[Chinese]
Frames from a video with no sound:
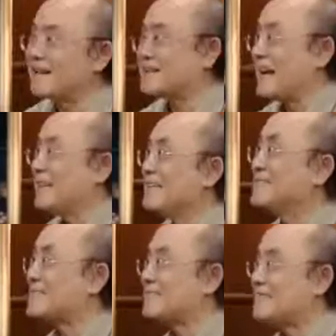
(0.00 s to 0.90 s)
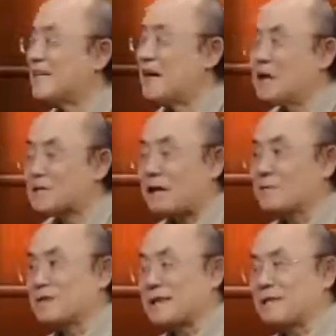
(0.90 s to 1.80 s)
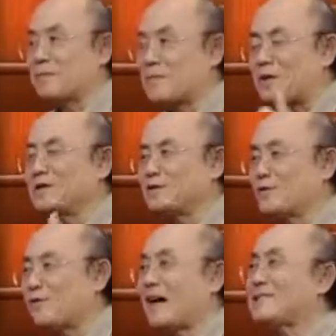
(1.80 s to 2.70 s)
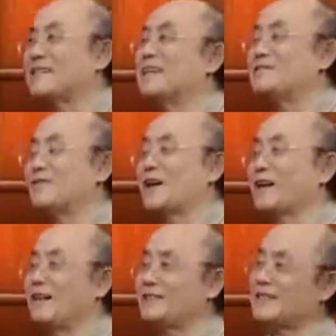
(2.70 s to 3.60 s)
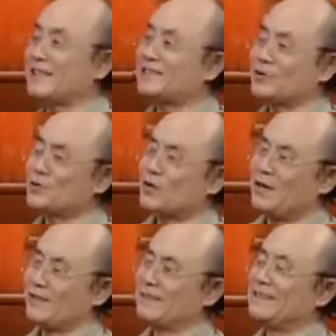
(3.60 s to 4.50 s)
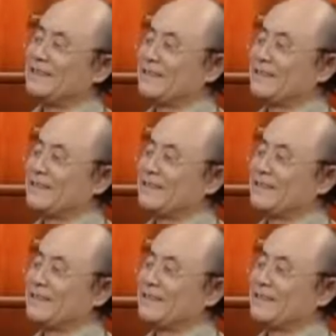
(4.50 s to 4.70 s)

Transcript: 结合在一起，他们在那表现一种发泄，一种反抗。哎，这个就是说。